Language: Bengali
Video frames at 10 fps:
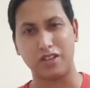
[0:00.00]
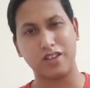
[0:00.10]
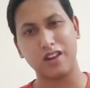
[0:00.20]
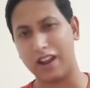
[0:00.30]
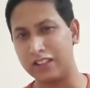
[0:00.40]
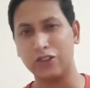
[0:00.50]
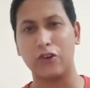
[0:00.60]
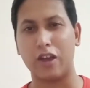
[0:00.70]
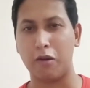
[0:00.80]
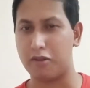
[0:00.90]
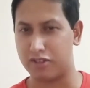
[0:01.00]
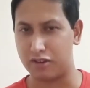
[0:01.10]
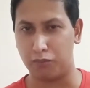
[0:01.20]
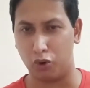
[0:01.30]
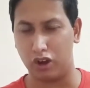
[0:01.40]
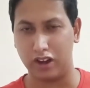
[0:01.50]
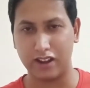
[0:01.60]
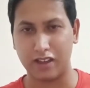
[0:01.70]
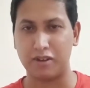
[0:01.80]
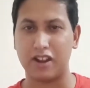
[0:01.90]
বেশি লেন্দি হয়ে যাবে বেশি বললে
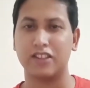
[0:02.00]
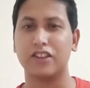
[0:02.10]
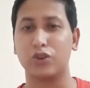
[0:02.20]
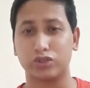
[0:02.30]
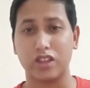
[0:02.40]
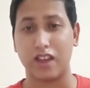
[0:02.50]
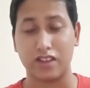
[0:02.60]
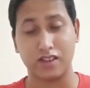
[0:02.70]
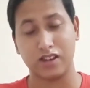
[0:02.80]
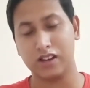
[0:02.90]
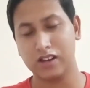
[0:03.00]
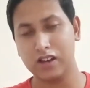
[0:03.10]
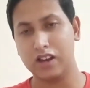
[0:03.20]
ঠিক আছে আমি লেন্দি করতে চাইছি না